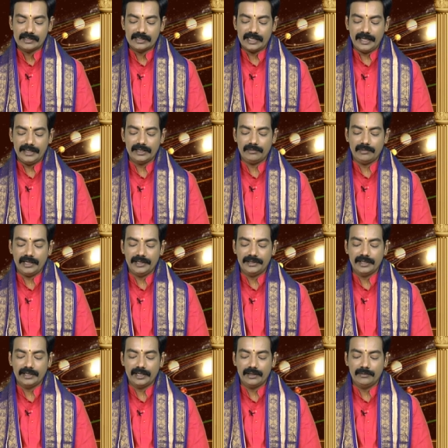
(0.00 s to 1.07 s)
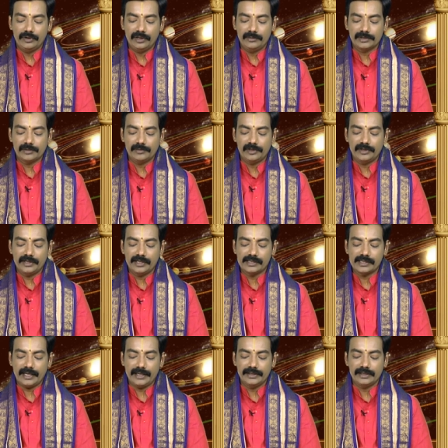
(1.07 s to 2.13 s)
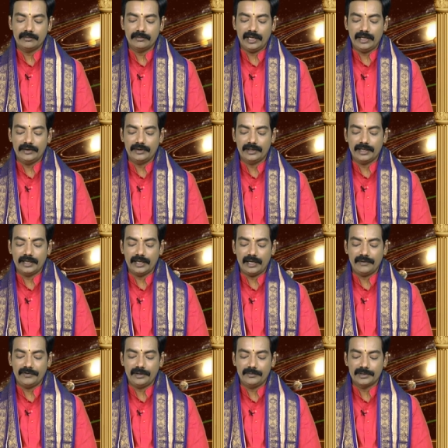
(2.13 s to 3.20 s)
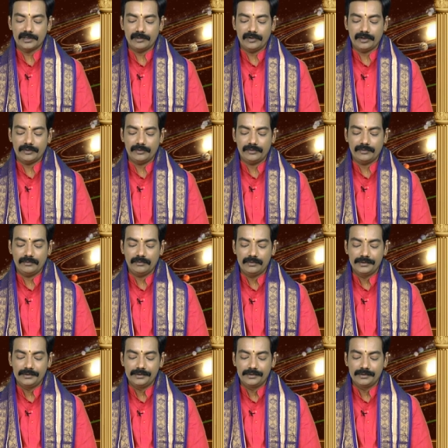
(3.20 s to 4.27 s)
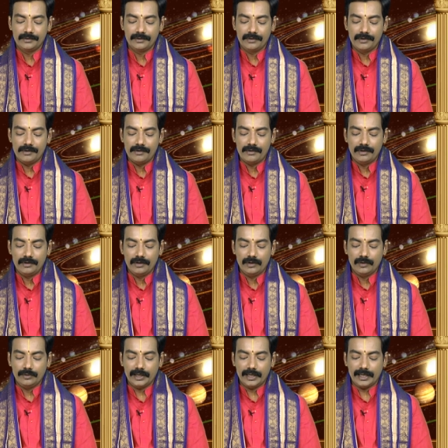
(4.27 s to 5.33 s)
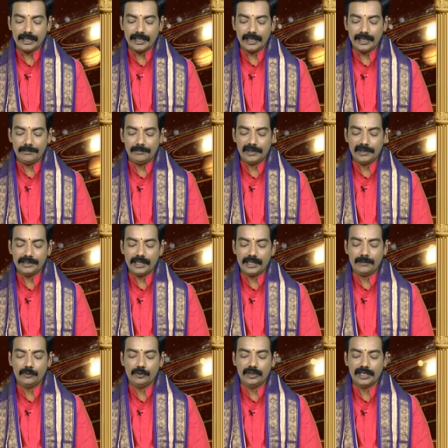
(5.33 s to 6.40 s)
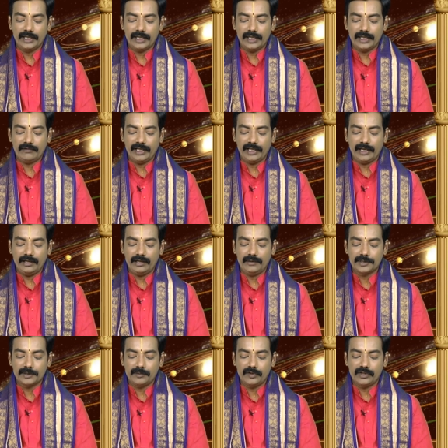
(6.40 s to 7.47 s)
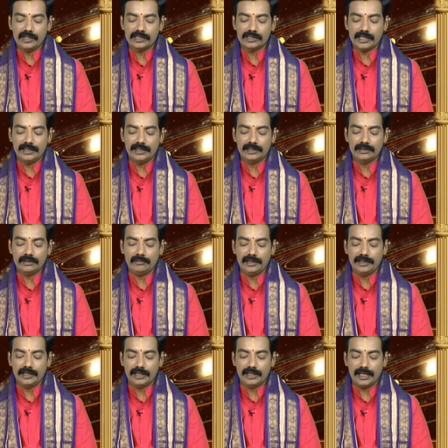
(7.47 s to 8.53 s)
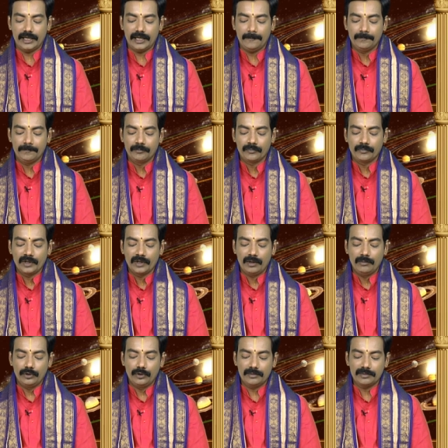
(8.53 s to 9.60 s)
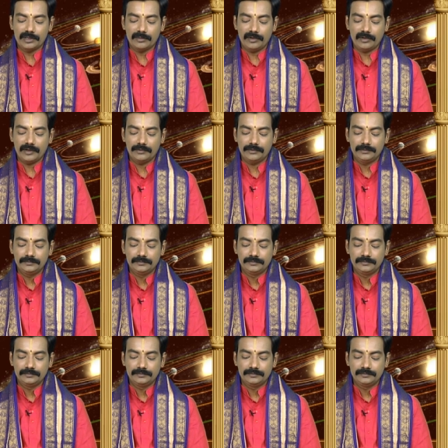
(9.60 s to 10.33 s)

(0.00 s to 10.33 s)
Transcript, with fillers: సాయంత్రం ఐదు గంటల మూడు నిమిషముల నుండి సాయంత్రం ఆరు గంటల నలభై నిమిషముల వరకు గులిక కాలం మధ్యాహ్నం మూడు గంటల ఇరవై ఆరు నిమిషముల నుండి సాయంత్రం ఐదు గంటల మూడు నిమిషముల వరకు